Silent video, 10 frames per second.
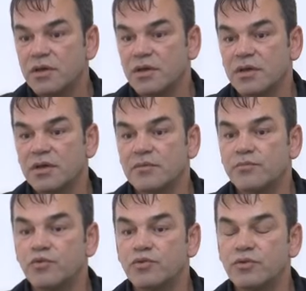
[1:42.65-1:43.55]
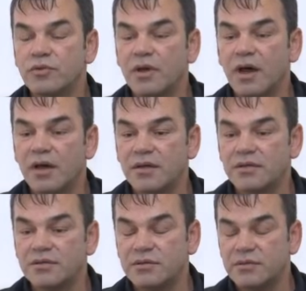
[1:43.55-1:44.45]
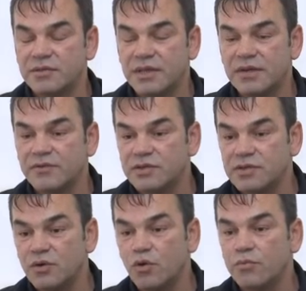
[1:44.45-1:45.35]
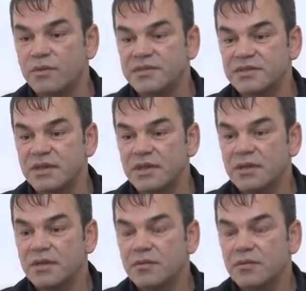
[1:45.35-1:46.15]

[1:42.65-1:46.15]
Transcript: E, bunun a, tedavisini olmazsa